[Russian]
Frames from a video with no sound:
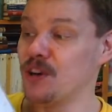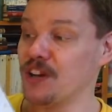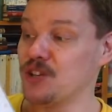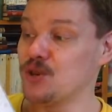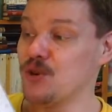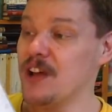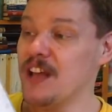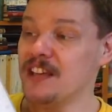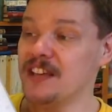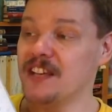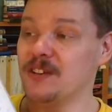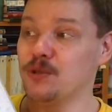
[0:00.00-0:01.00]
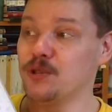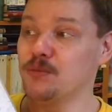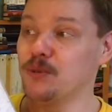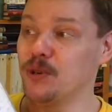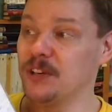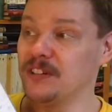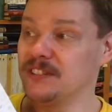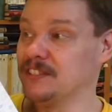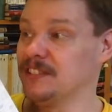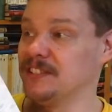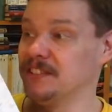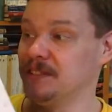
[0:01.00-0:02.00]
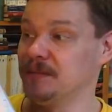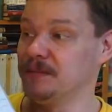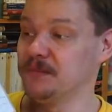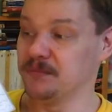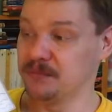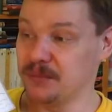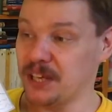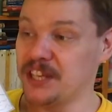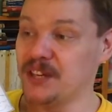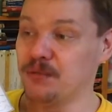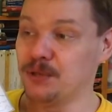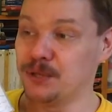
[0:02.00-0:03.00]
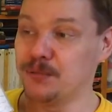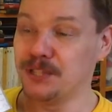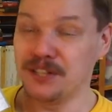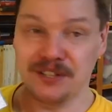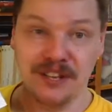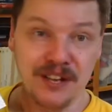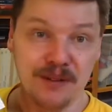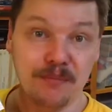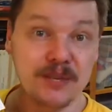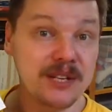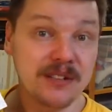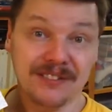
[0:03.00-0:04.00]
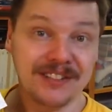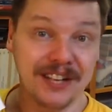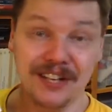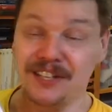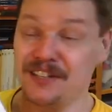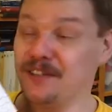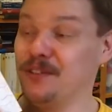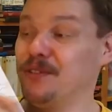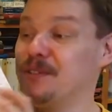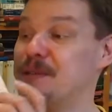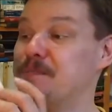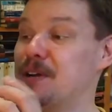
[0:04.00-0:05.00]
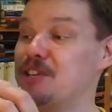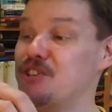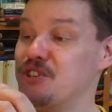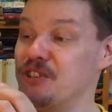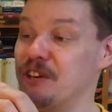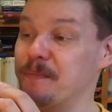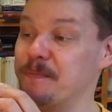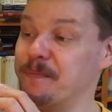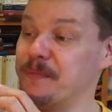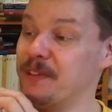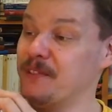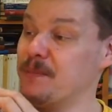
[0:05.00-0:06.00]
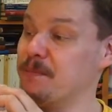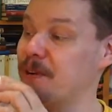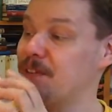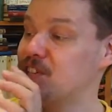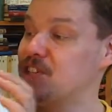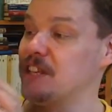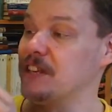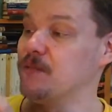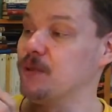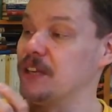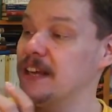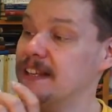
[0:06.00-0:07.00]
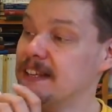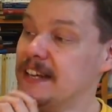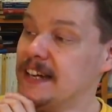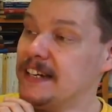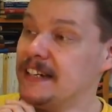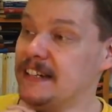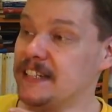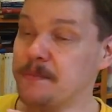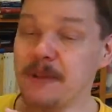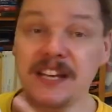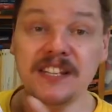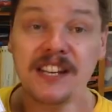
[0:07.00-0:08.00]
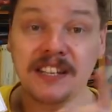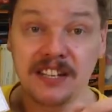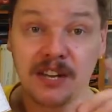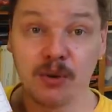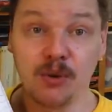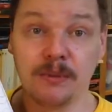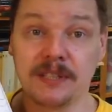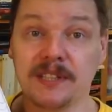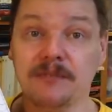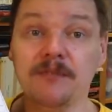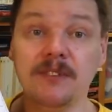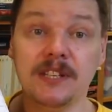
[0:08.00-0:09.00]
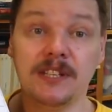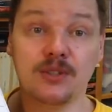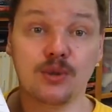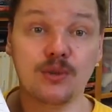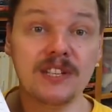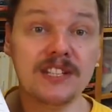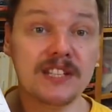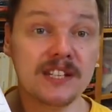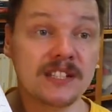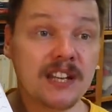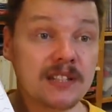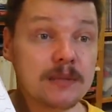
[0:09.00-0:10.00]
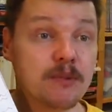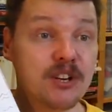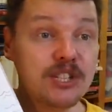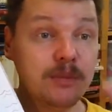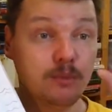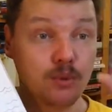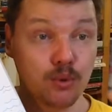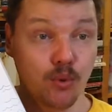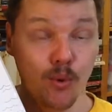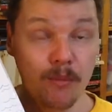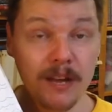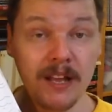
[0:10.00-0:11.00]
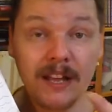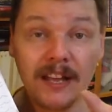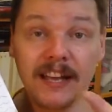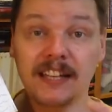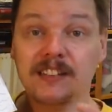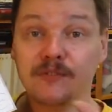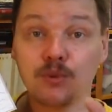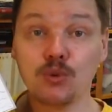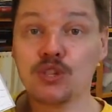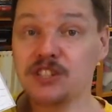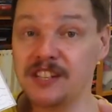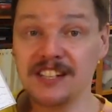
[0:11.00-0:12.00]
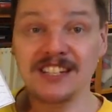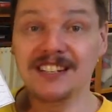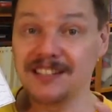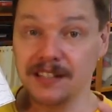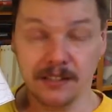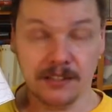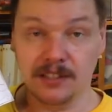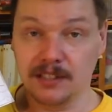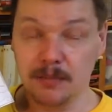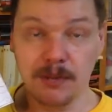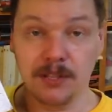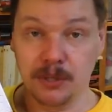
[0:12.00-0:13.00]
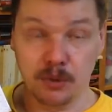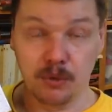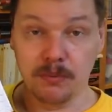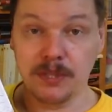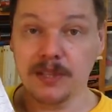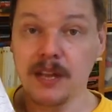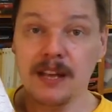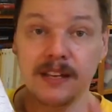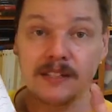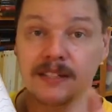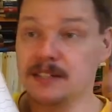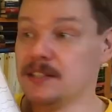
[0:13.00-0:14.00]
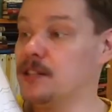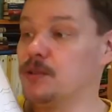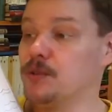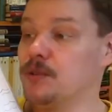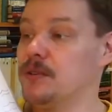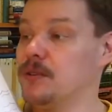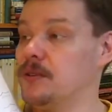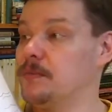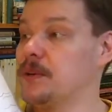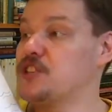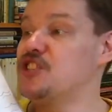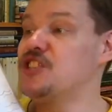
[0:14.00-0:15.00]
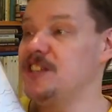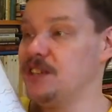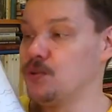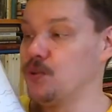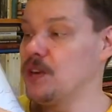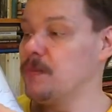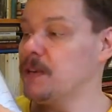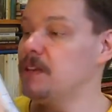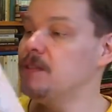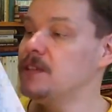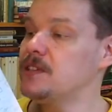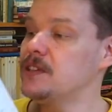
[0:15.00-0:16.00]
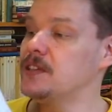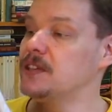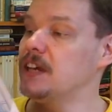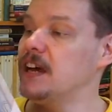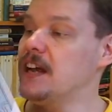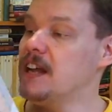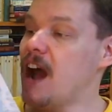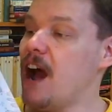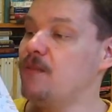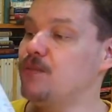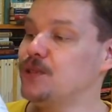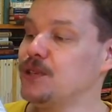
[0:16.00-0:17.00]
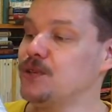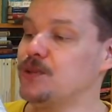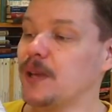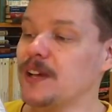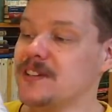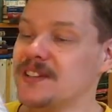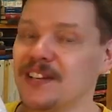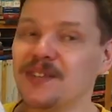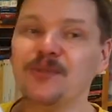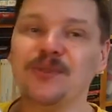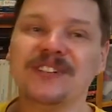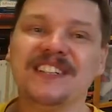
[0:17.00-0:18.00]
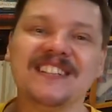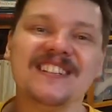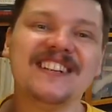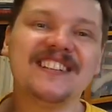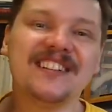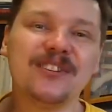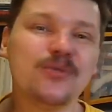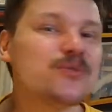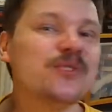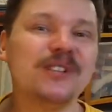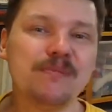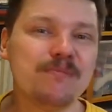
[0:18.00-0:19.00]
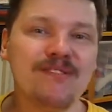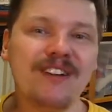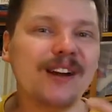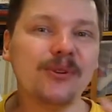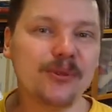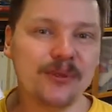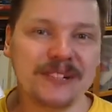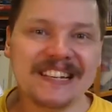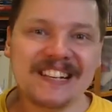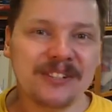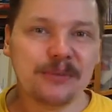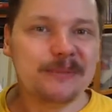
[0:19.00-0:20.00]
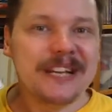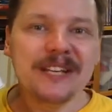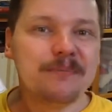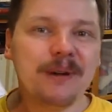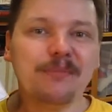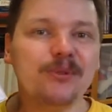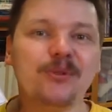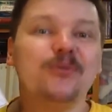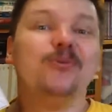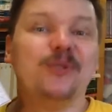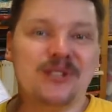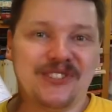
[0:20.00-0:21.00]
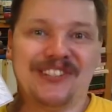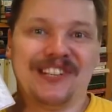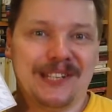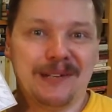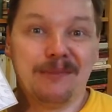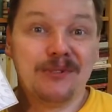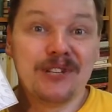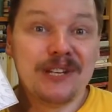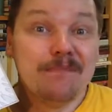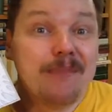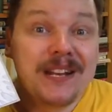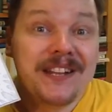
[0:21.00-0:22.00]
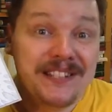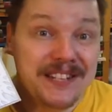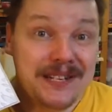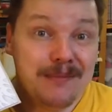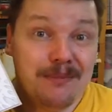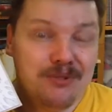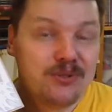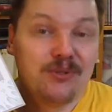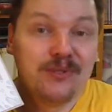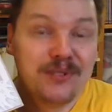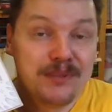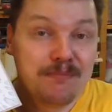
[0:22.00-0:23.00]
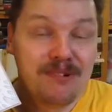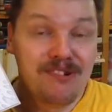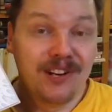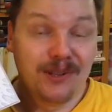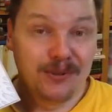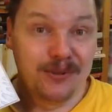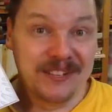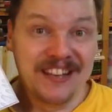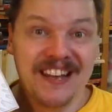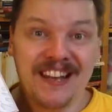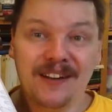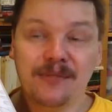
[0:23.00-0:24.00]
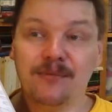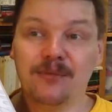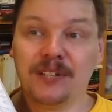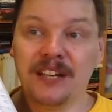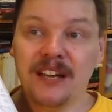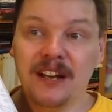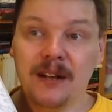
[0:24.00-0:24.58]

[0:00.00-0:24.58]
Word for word: хорошо и очень много таких вот именно мне крайне симпатичных времяпровождений. Вот. А, теперь о технике комикса. Вы видите, что здесь текст дан сплошным куском. Это в сущности книга с картинками, а не комикс. Здесь нету, э, почти нету реплик вынесенных, да. А вот иллюстрации, ну, если я скажу, что это полароид, то меня не поймут юные читатели, потому что они понятия не имеют, что это за полароид. Вот.